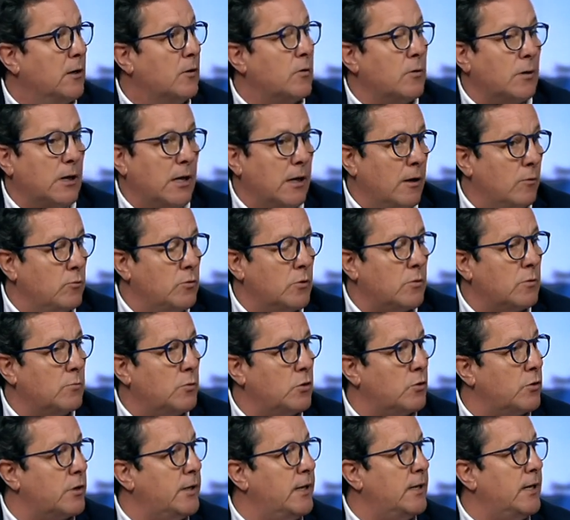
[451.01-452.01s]
con cada uno
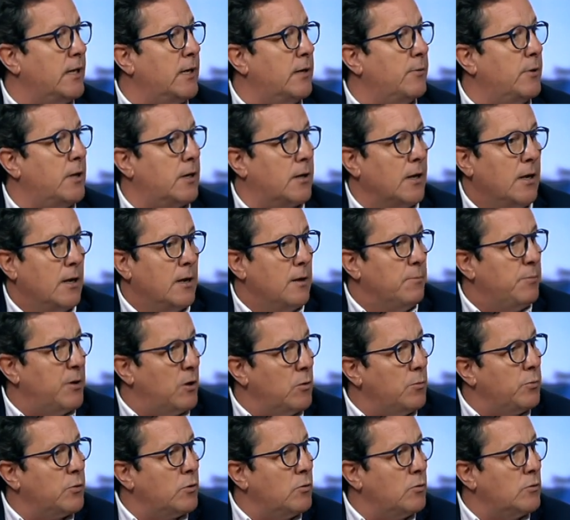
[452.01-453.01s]
como lo quiera llamar,
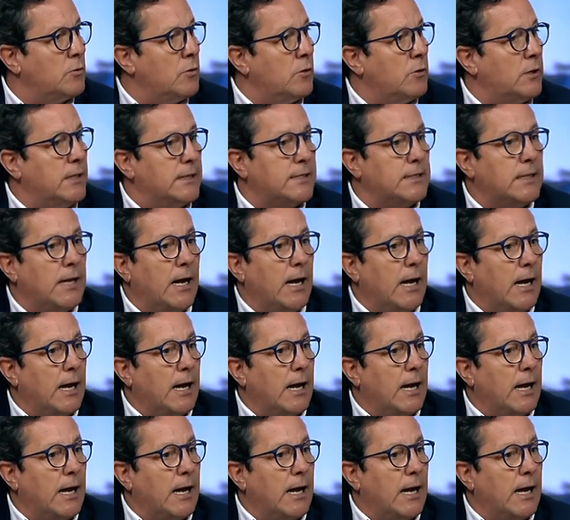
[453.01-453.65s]
pero un producto que está